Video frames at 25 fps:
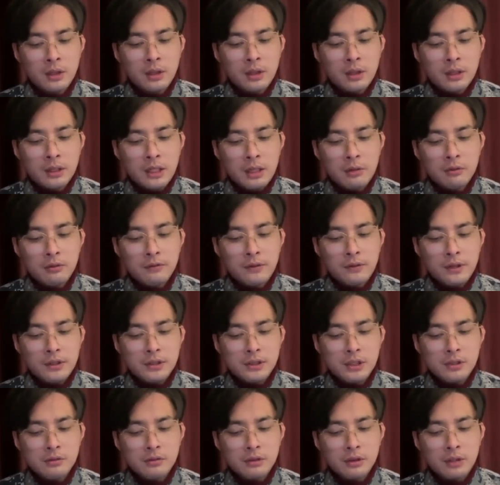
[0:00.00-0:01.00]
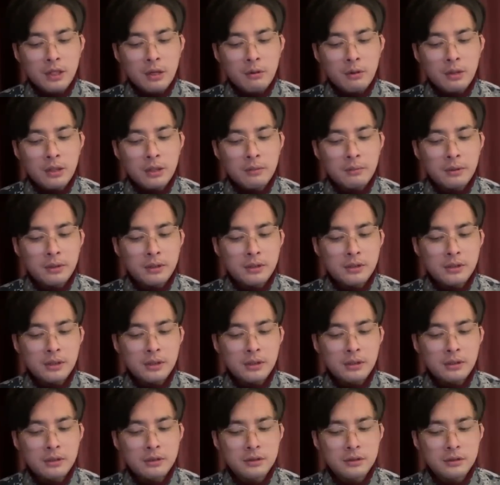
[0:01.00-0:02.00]
也无法减损台湾人民
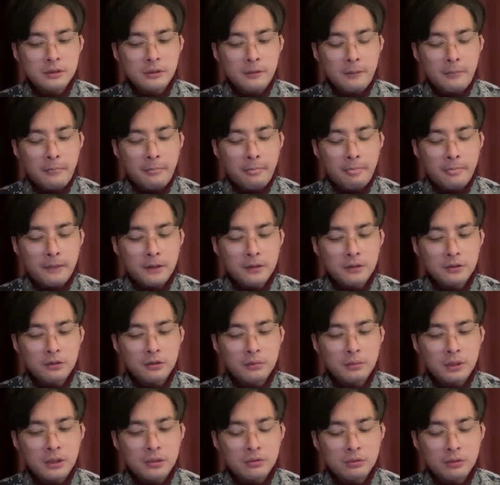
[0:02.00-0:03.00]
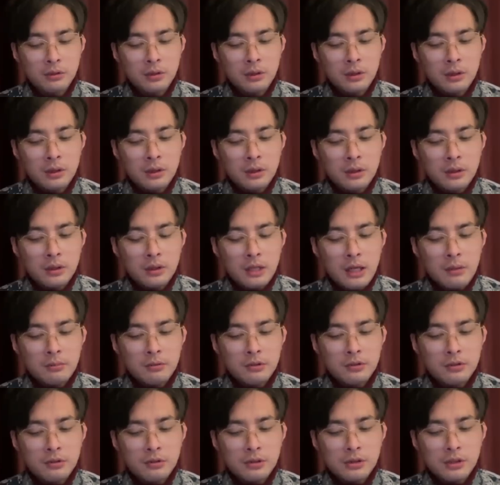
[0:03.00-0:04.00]
坚持自由民主、大步
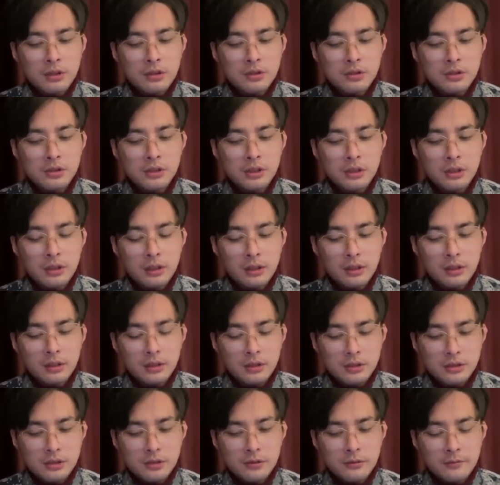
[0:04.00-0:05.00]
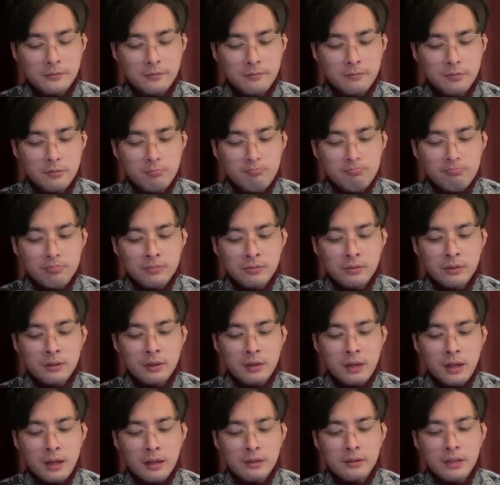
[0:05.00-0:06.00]
走向世界的意志。
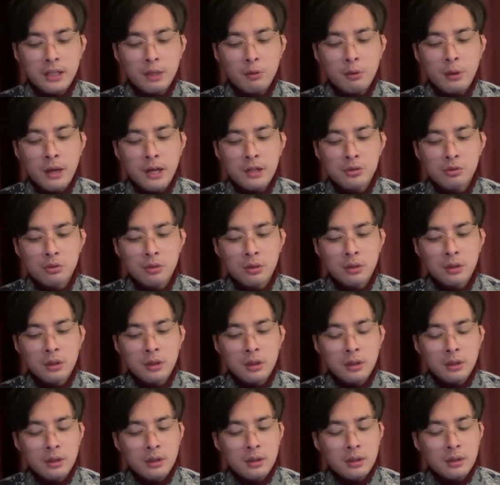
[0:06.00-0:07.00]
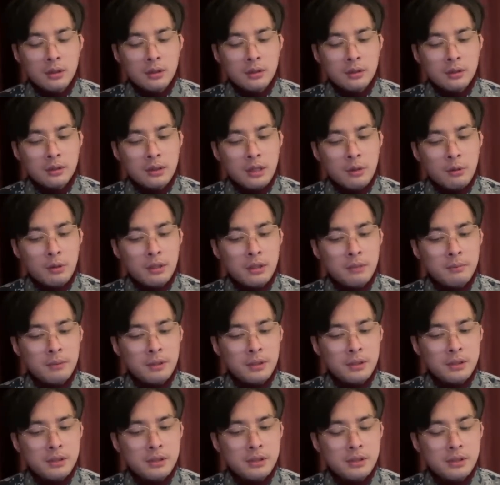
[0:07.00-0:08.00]
啊，蔡英文还说，台湾人民
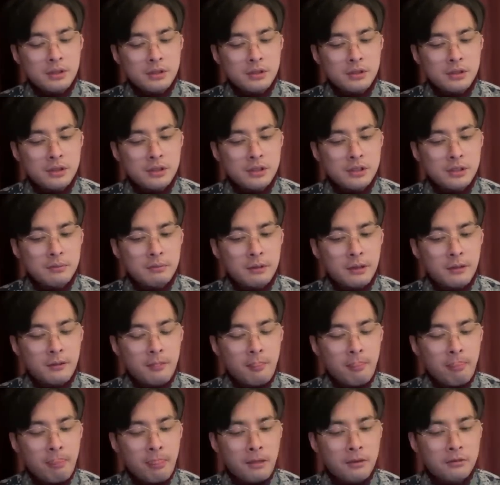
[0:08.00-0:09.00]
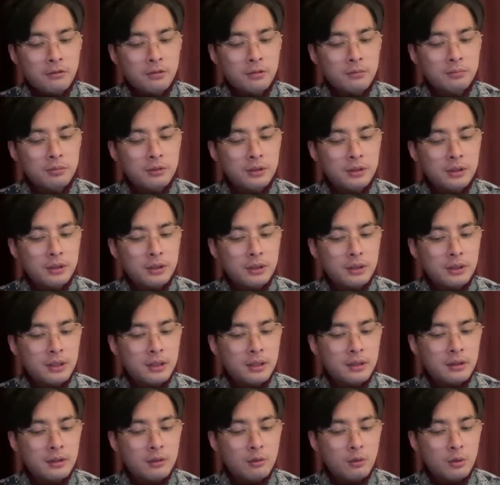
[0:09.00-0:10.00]
已经向世界证明，从不
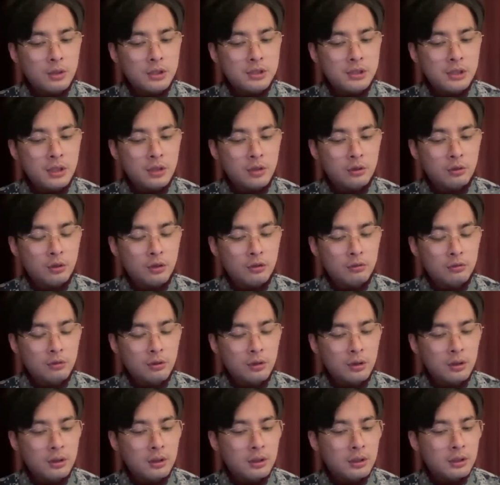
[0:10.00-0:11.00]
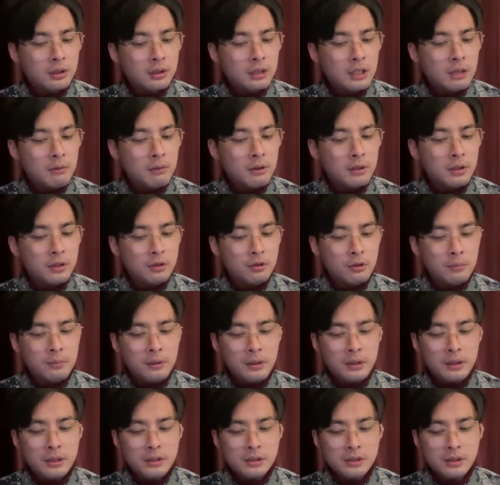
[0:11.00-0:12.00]
因威胁而退缩。台湾和友邦
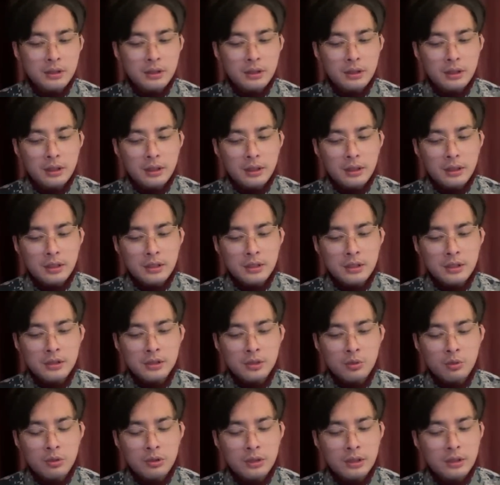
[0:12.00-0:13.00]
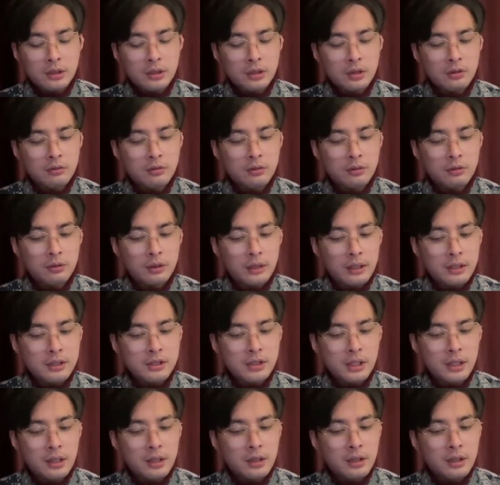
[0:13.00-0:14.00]
以及理念相近国家的合作与连
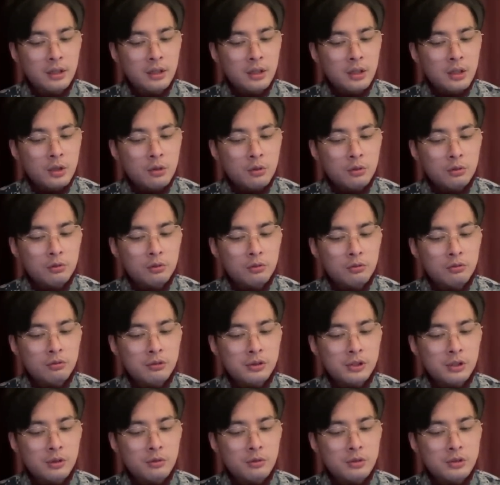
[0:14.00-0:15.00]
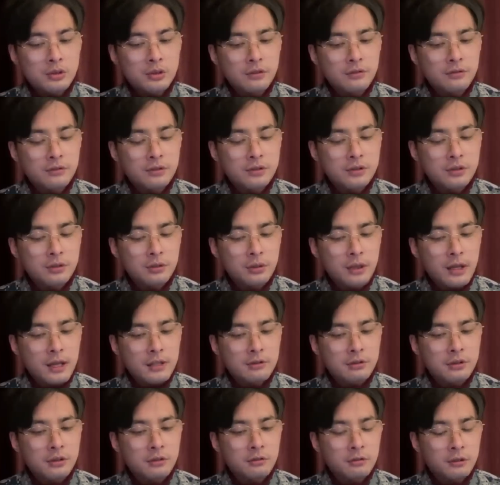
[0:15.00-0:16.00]
结。共同促进国际福祉与安
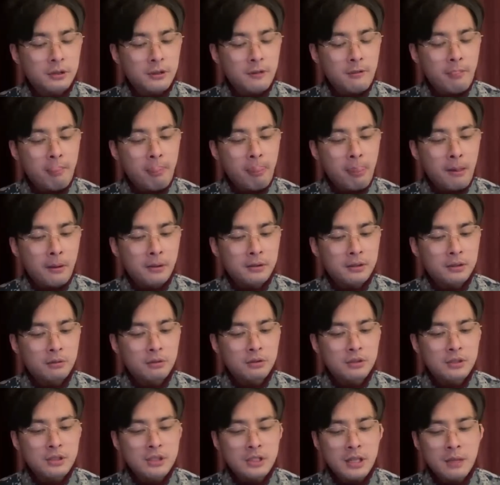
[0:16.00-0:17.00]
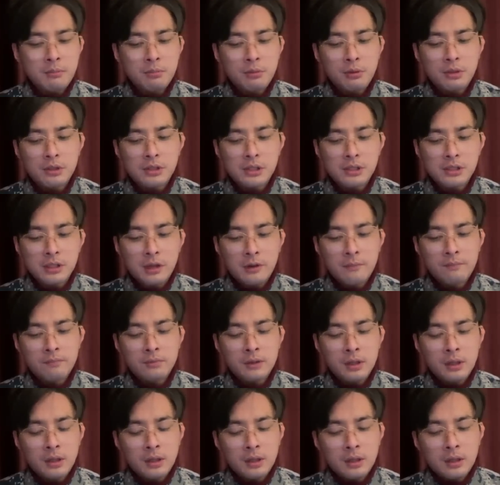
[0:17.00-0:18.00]
全的努力只会增加，不会减少。
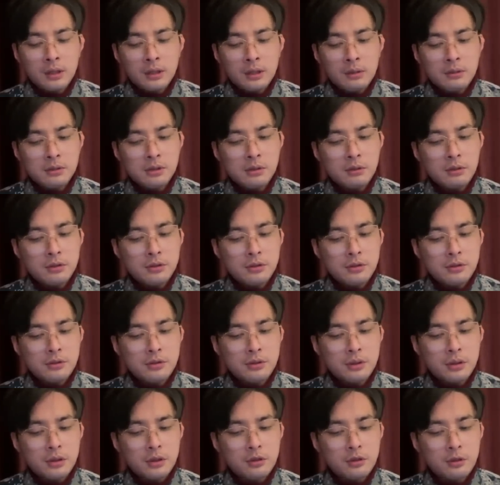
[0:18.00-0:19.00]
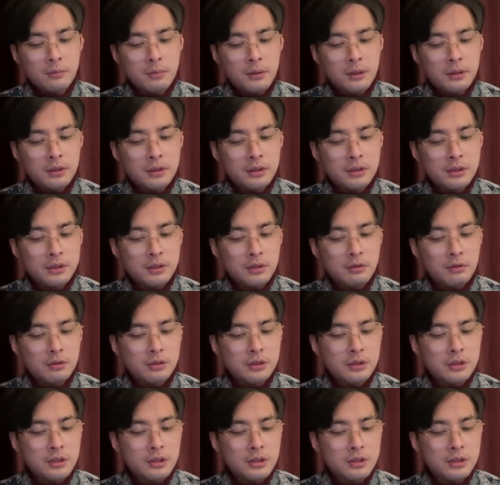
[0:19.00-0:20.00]
台湾将会继续和友邦以及国
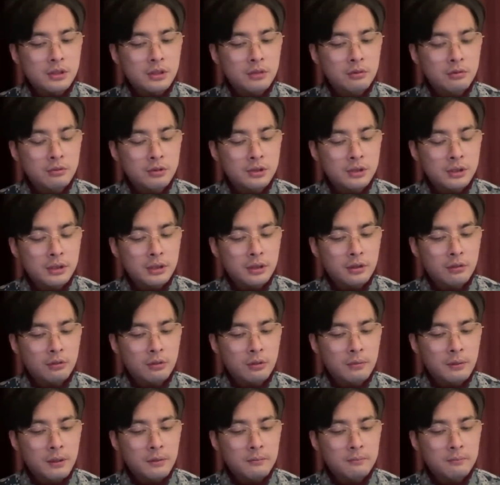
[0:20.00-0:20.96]
际上相同信念的伙伴